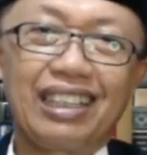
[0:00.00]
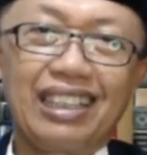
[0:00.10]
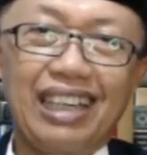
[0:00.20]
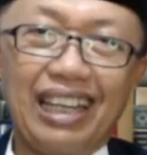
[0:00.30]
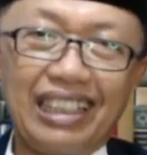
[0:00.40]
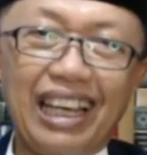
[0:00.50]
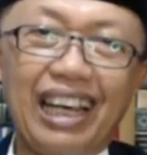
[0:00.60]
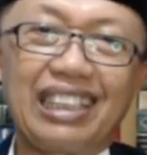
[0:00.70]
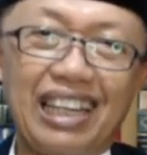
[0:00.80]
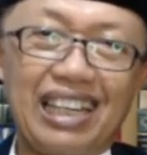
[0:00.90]

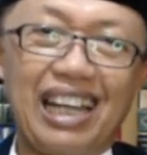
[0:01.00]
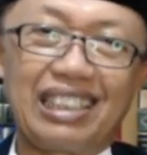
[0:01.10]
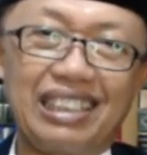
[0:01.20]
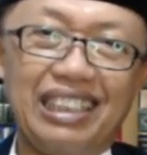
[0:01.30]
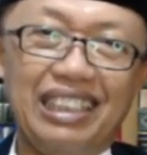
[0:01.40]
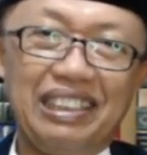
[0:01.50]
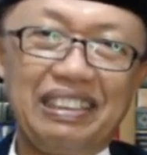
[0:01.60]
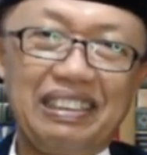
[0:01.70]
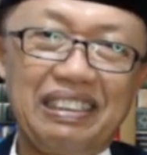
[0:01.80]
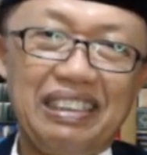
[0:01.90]
gaya narasi
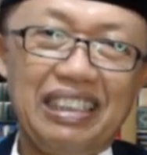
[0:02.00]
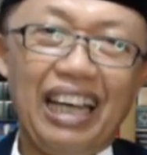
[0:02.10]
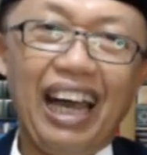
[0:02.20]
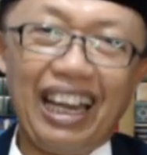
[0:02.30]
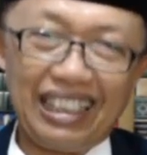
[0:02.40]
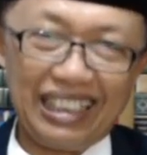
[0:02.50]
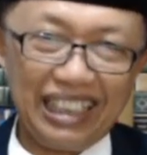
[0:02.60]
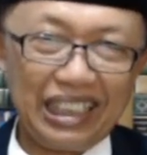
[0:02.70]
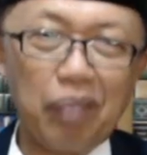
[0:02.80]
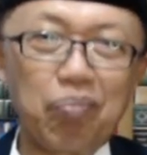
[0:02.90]

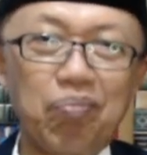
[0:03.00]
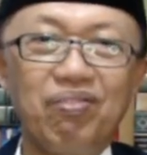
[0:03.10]
Alkitab